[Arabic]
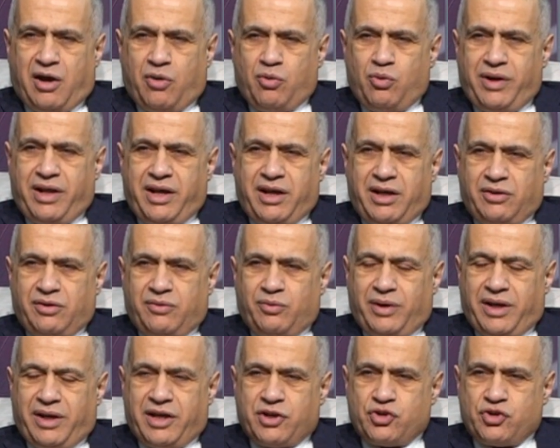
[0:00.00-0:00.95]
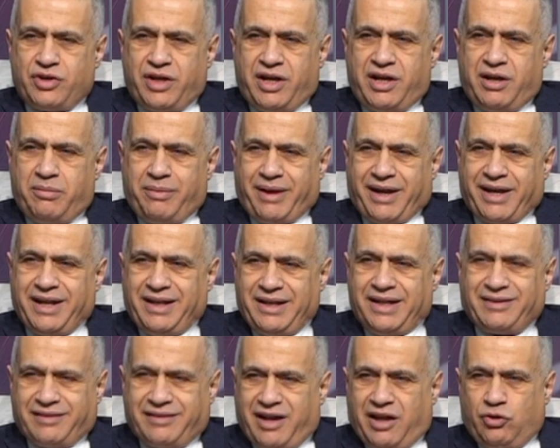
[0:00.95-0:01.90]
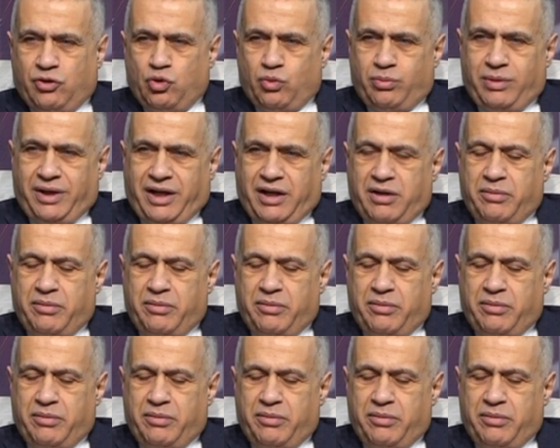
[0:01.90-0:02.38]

الاولاد والاجيال مع كل التقدم